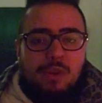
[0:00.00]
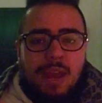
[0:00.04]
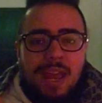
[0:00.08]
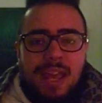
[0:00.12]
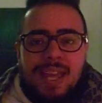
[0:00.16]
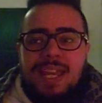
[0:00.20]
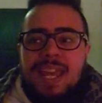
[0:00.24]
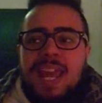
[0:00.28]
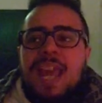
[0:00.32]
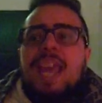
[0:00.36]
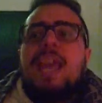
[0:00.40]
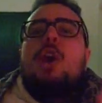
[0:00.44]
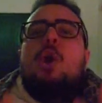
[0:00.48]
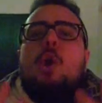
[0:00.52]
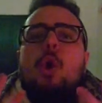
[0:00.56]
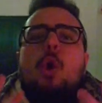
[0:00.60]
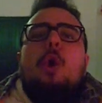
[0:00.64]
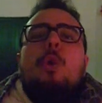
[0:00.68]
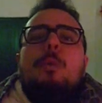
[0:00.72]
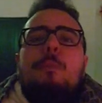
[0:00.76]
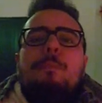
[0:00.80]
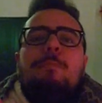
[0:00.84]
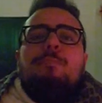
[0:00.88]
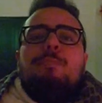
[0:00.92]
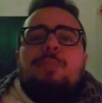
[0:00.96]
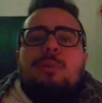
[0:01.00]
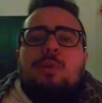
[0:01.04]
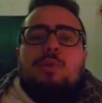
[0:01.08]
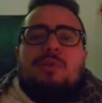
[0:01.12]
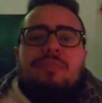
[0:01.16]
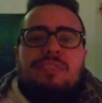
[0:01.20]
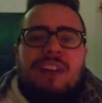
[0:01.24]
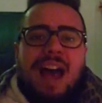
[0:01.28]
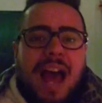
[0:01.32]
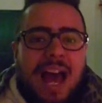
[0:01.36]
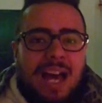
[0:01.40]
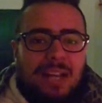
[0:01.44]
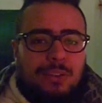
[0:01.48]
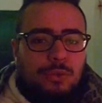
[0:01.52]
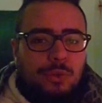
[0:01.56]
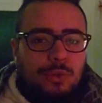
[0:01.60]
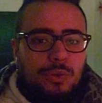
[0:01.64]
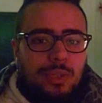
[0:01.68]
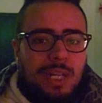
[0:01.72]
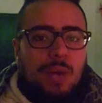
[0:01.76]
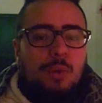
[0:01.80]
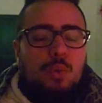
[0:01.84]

cioè che è comprovato,